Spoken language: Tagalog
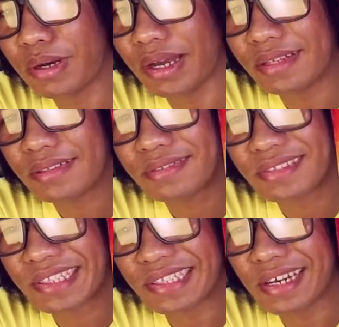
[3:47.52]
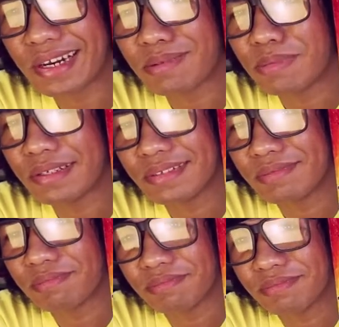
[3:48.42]
But, hindi lang
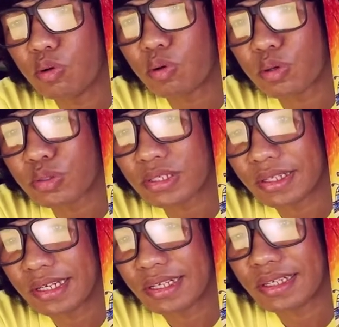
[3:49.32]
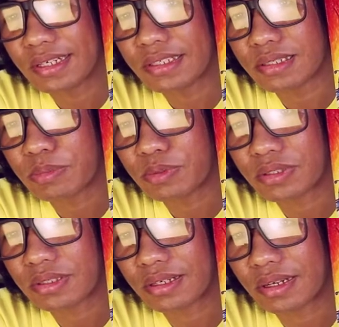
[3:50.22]
naman looks ang tinitingnan sa
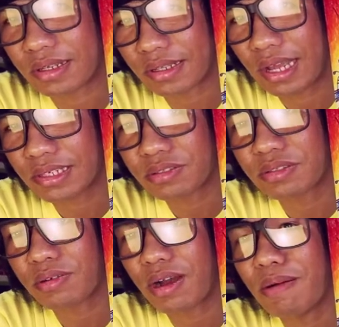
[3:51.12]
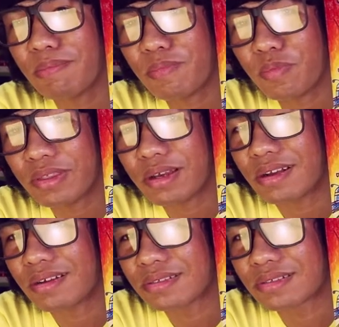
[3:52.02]
poster. It has to come with a
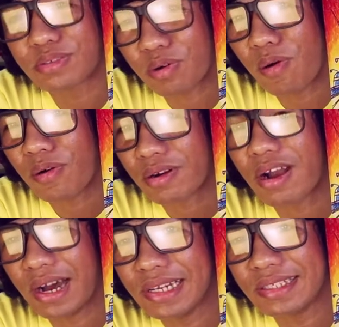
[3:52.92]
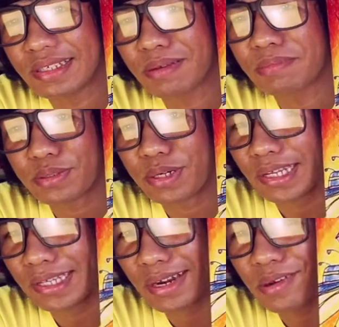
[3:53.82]
strong concept. So
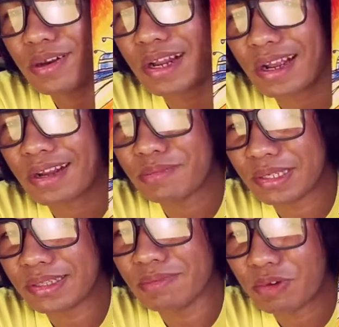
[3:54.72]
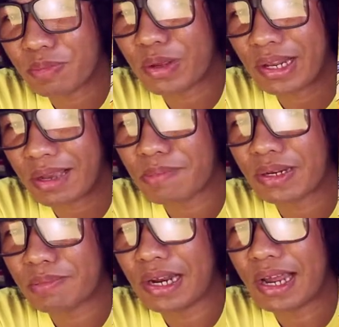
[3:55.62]
kahit Crayola gagamitin mo, pwede ka pa
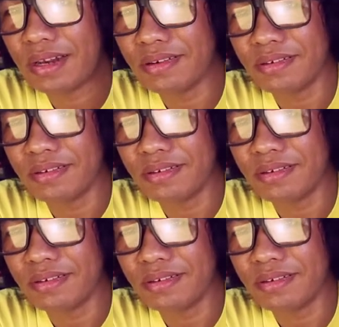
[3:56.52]
rin manalo.